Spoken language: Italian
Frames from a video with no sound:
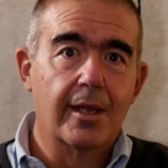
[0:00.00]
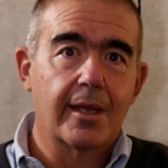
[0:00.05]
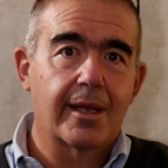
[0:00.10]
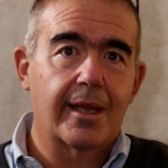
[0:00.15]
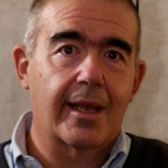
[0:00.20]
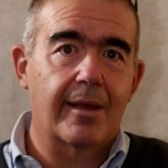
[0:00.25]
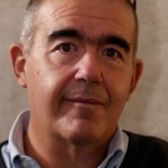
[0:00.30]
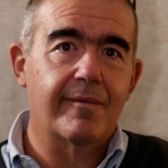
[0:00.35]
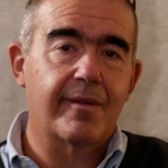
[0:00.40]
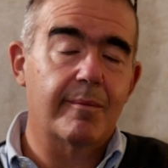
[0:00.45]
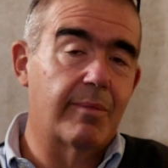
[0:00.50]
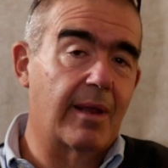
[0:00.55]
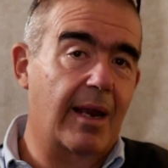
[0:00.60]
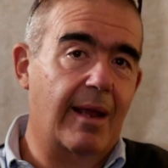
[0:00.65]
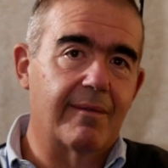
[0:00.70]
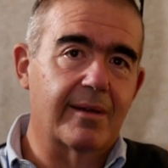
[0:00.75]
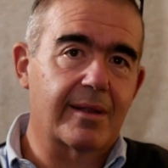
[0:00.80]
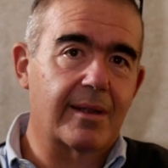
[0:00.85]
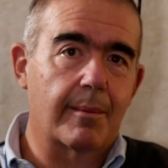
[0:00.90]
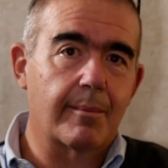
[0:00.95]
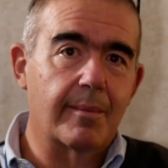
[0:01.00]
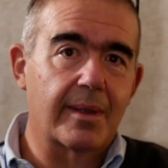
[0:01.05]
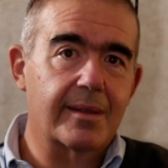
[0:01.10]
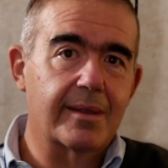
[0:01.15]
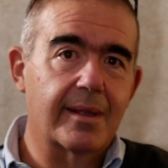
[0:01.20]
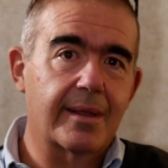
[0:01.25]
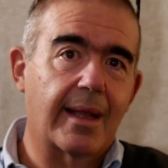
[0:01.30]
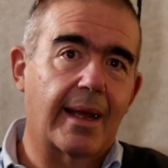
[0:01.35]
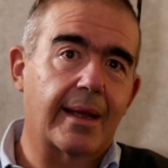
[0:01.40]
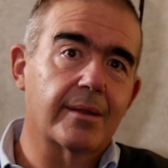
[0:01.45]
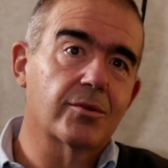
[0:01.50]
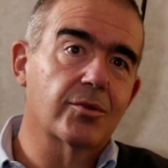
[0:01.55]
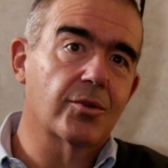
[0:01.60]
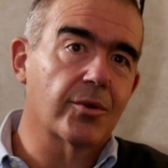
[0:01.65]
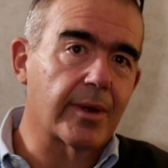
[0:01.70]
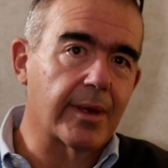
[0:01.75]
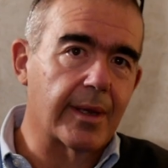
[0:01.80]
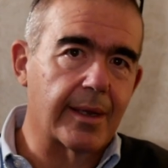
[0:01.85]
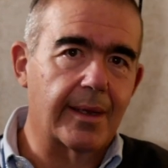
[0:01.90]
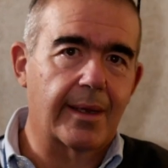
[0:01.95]
che vibrava talmente
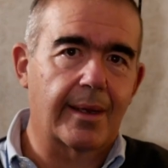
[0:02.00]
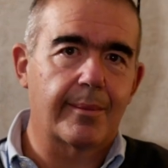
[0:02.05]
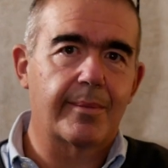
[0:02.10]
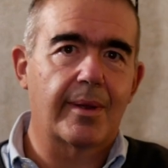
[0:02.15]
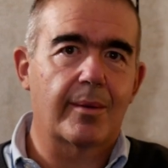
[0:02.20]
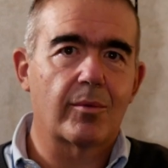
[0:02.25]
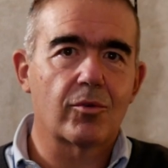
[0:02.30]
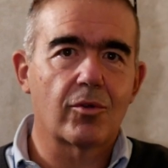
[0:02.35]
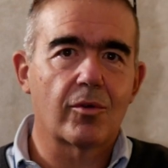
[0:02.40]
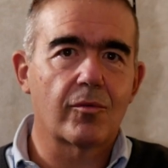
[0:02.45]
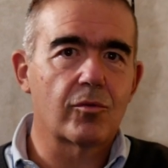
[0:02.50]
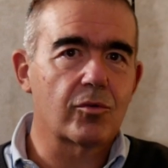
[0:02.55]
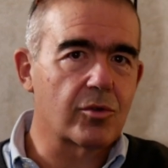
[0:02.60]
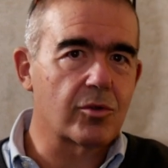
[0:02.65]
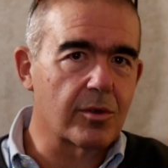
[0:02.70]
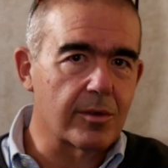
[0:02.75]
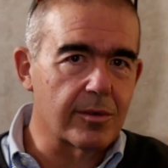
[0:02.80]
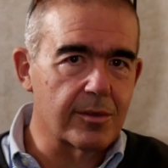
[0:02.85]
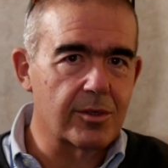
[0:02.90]
tanto che abbiamo dovuto